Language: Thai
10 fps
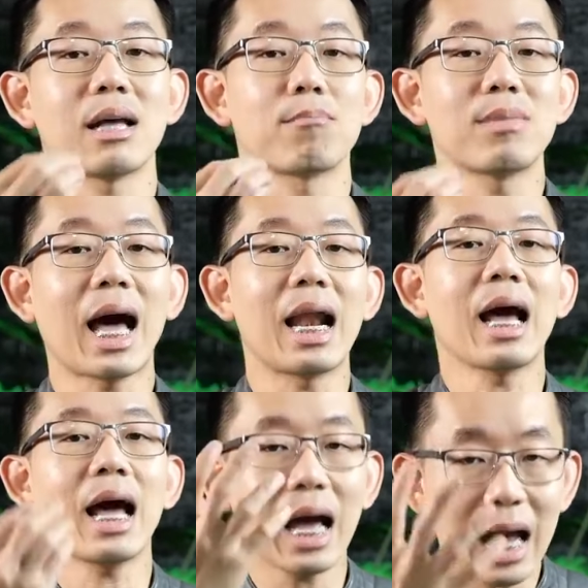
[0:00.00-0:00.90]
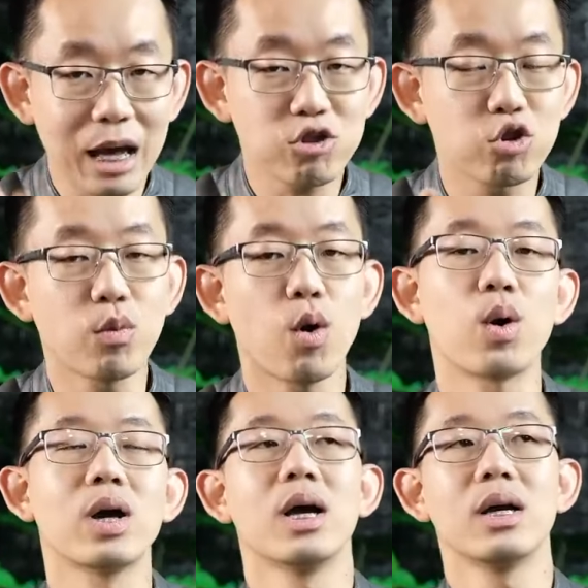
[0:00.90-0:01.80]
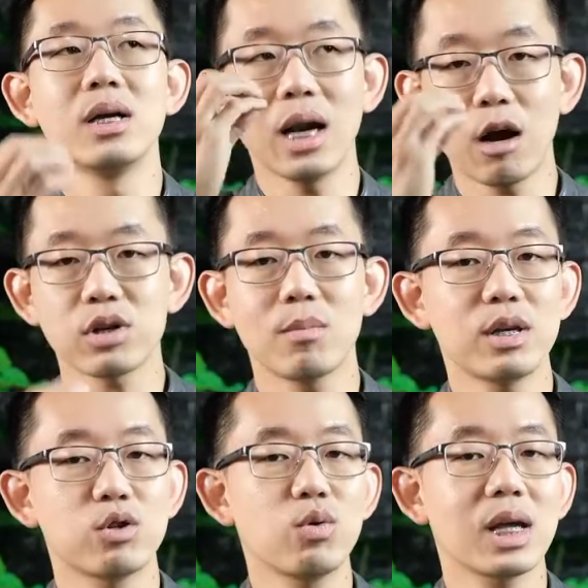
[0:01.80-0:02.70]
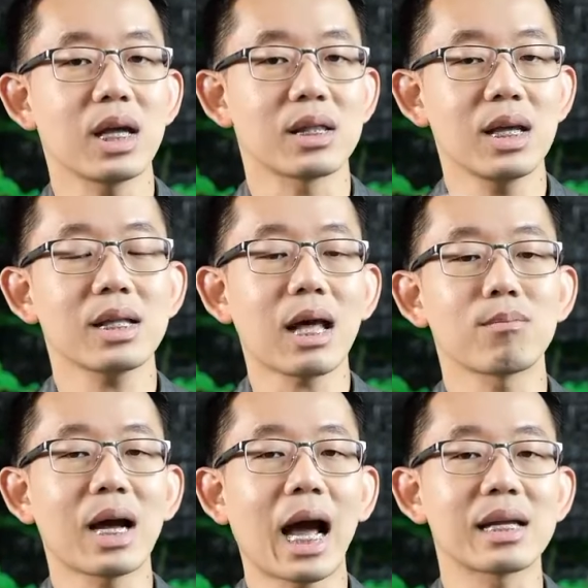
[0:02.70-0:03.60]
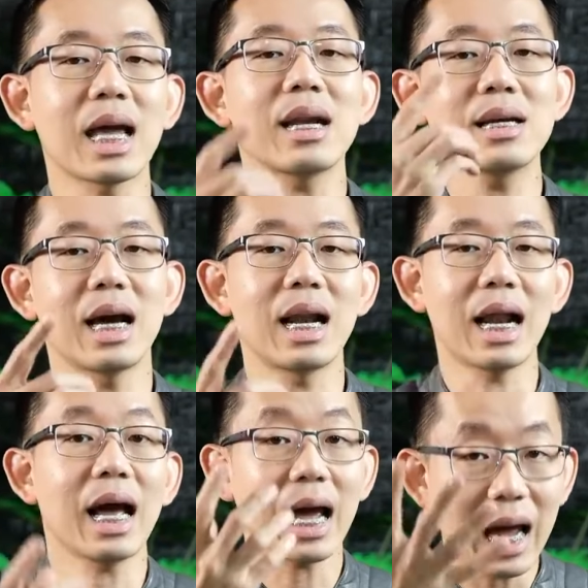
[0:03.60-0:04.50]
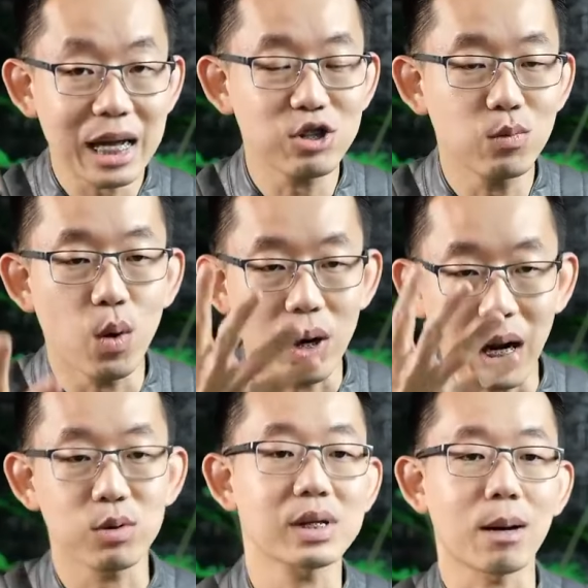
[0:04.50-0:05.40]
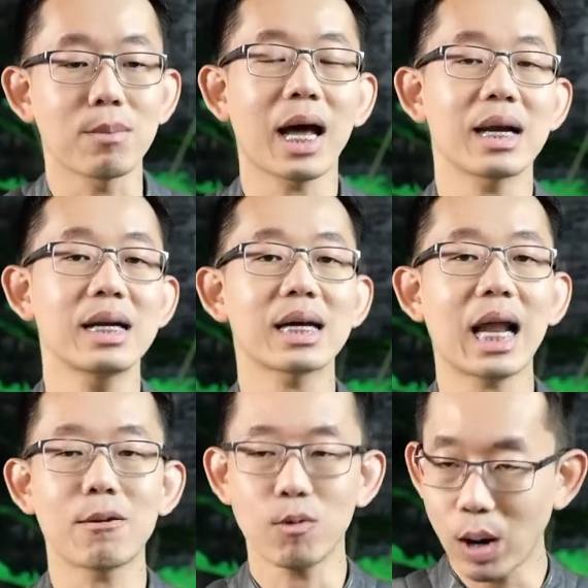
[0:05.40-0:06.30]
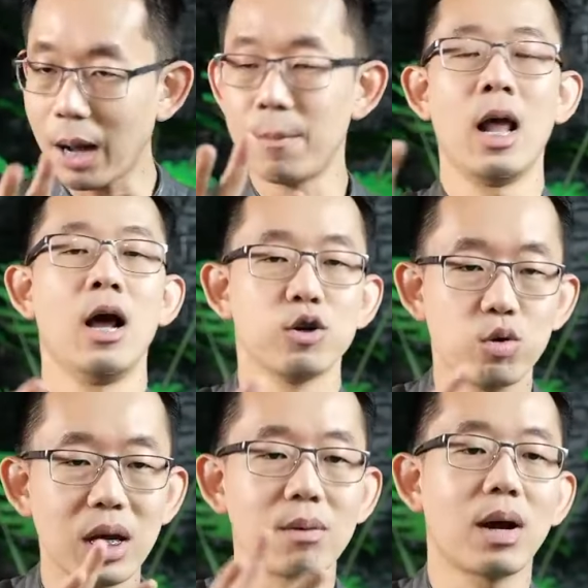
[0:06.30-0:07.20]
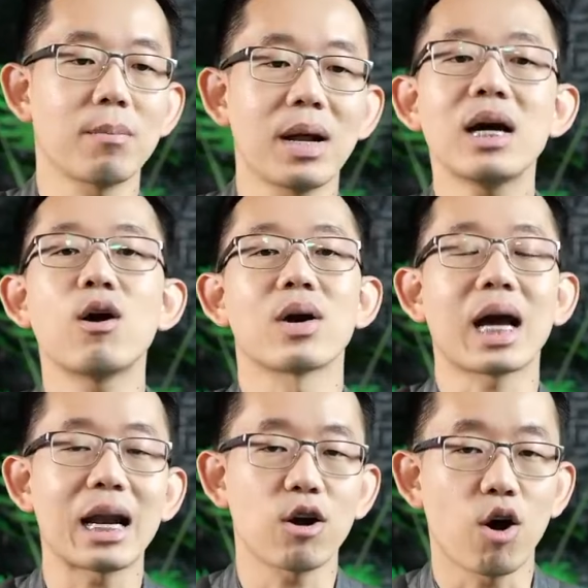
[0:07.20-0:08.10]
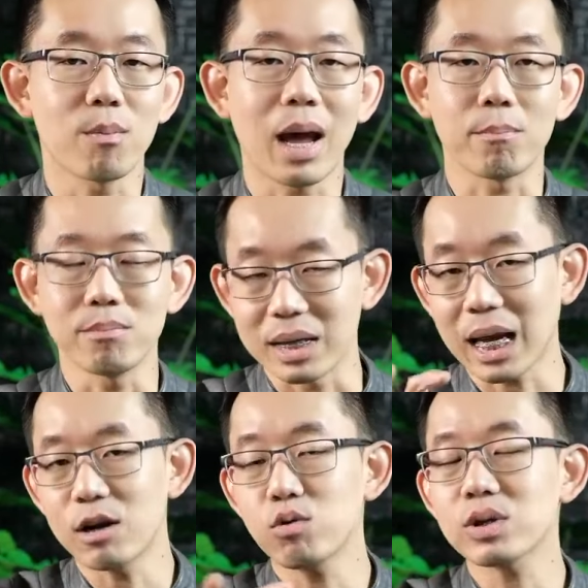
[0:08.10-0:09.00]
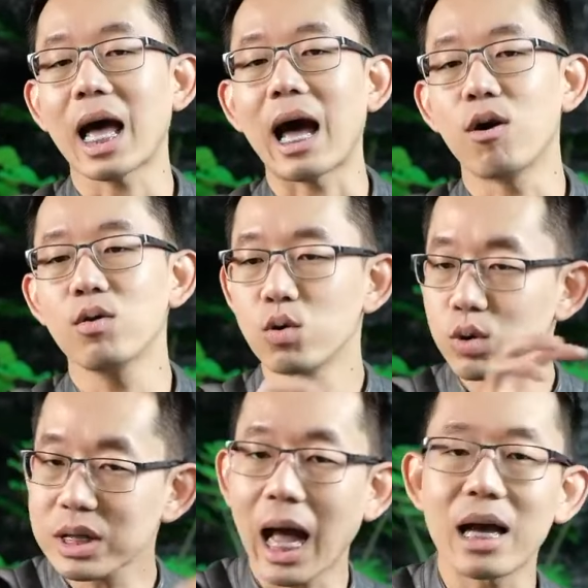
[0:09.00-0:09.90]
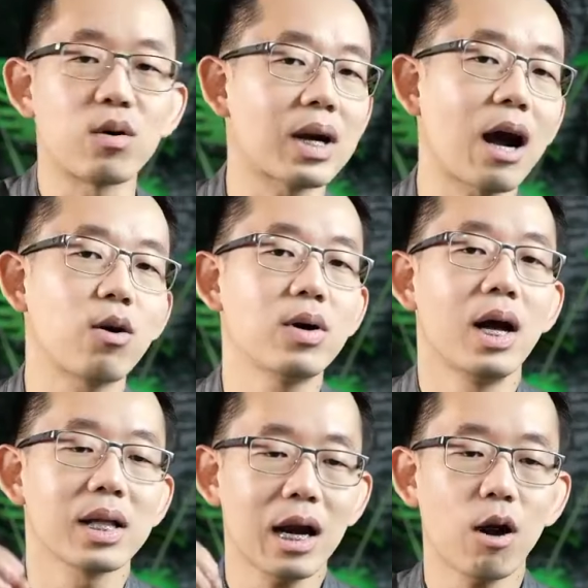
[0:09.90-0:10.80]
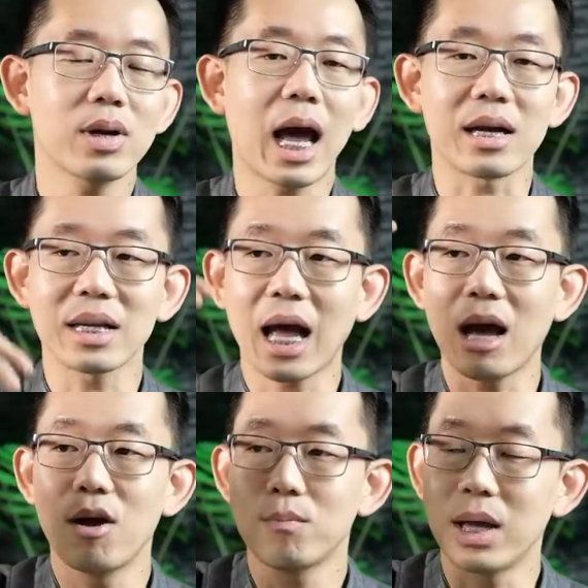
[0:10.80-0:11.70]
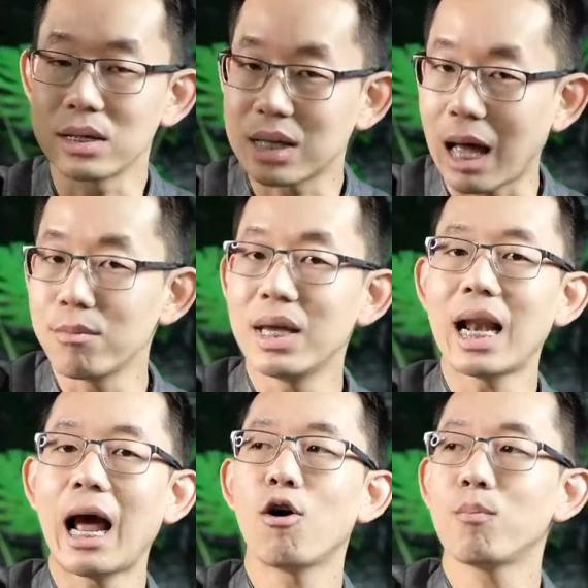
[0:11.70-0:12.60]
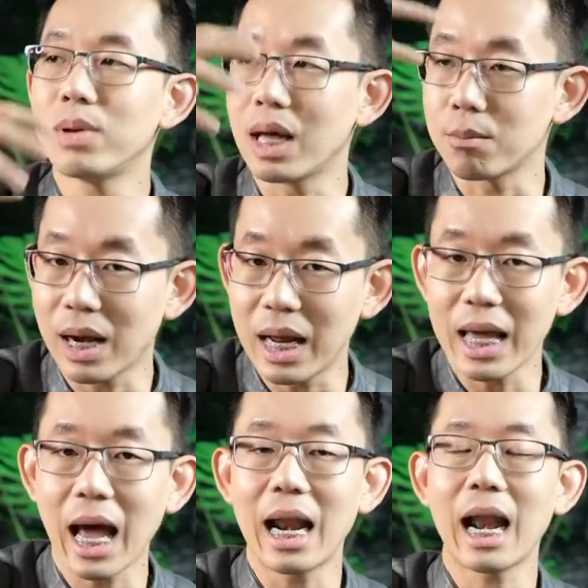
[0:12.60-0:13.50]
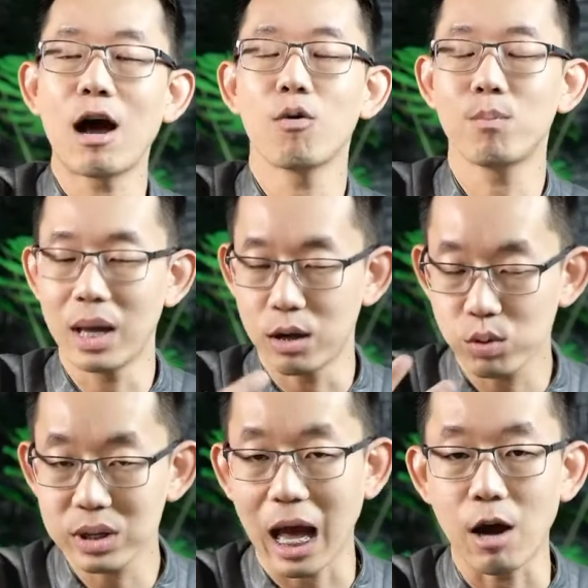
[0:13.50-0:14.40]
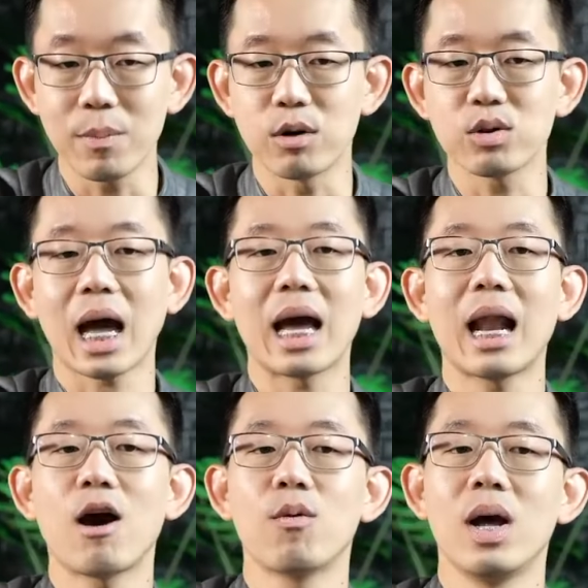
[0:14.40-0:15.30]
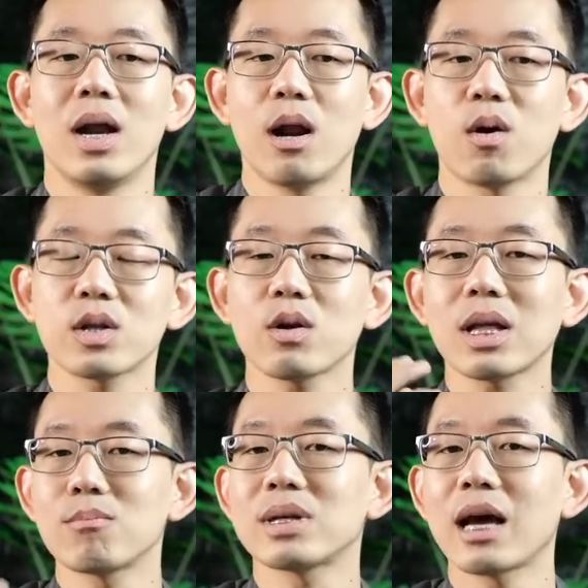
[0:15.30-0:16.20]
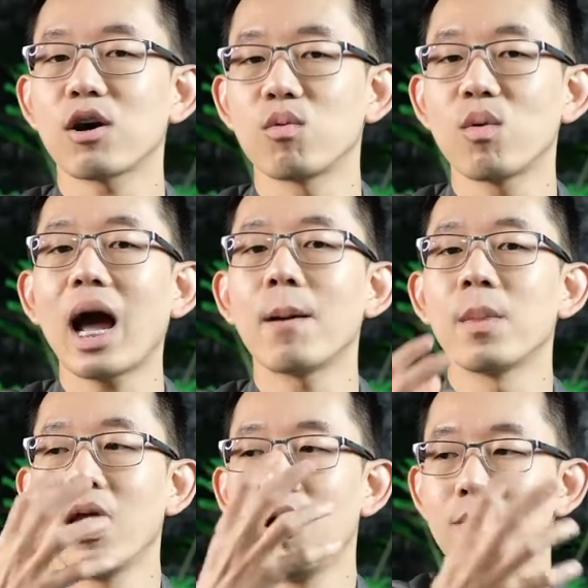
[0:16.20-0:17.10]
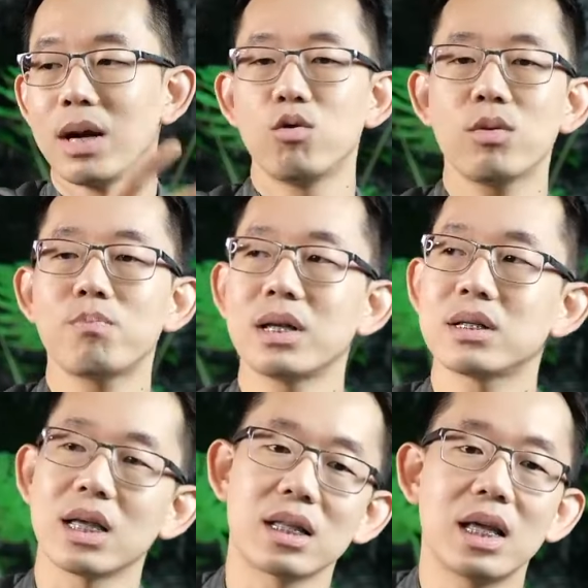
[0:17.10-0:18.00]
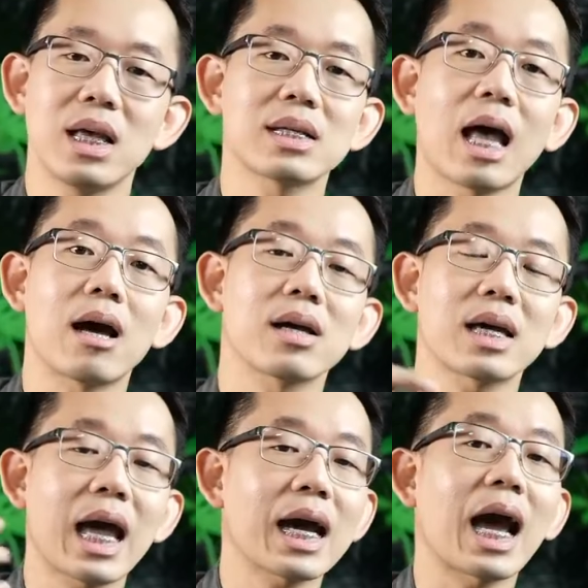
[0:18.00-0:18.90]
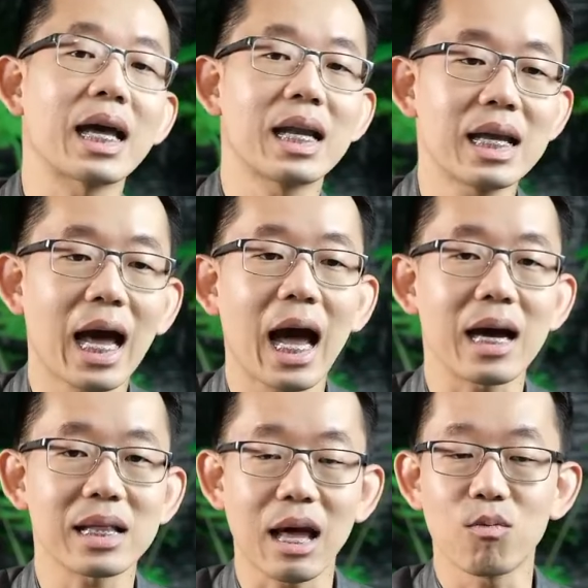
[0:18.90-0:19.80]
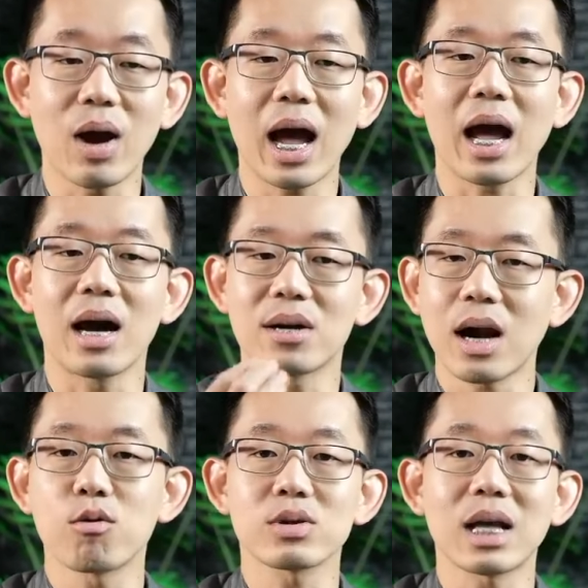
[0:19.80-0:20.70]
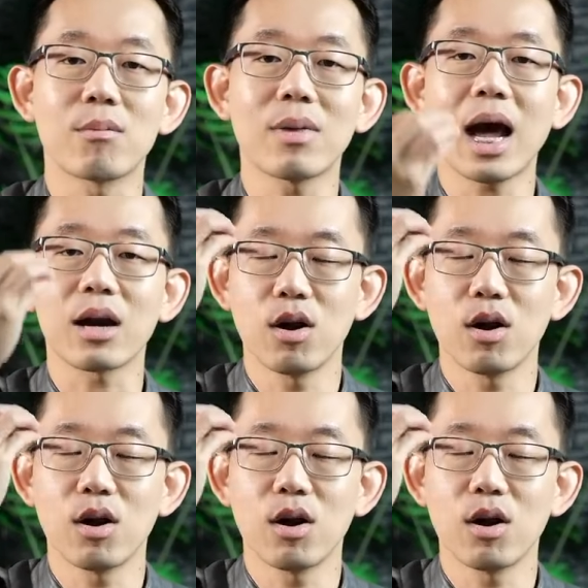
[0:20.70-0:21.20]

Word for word: สัปดาห์ละ5 ชั่วโมงหรือเราจะมีธุรกิจที่ทำงานแค่เดือนละ5 ชั่วโมงเราสามารถเลือกได้เพราะว่าธุรกิจมันเป็นเรื่องของการออกแบบเหมือนกันลูกสาวลูกชายของเราถ้าเราอยากจะเปลี่ยนสามีเราเปลี่ยนภรรยาเราเปลี่ยนลูกสาวเปลี่ยนลูกชายเราก็ต้องทำใจก่อนว่ามนุษย์เป็นสิ่งที่แก้ไขได้ยากแต่ว่าเราสามารถ